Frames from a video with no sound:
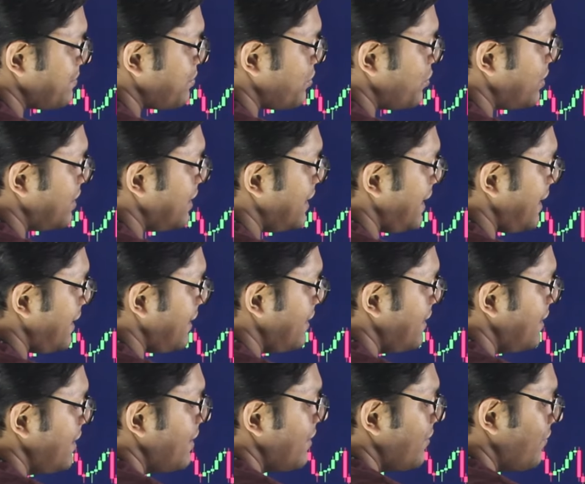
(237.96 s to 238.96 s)
का सपोर्ट ले
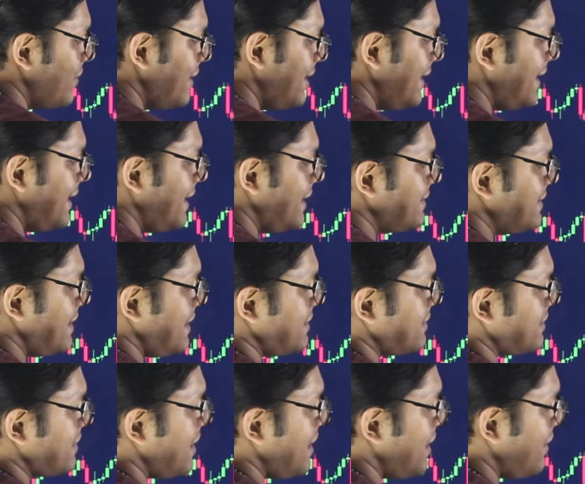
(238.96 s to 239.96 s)

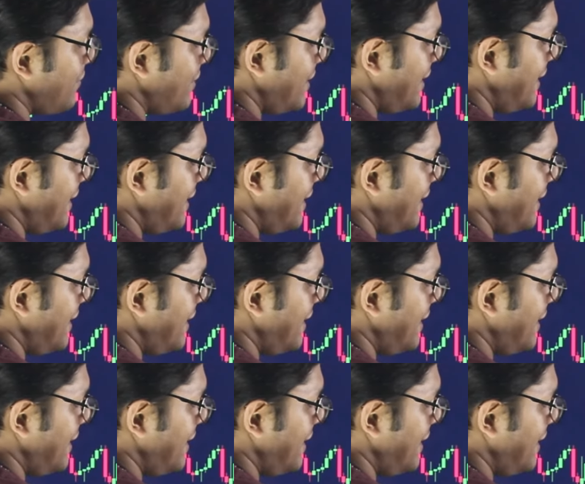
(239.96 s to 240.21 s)
186 का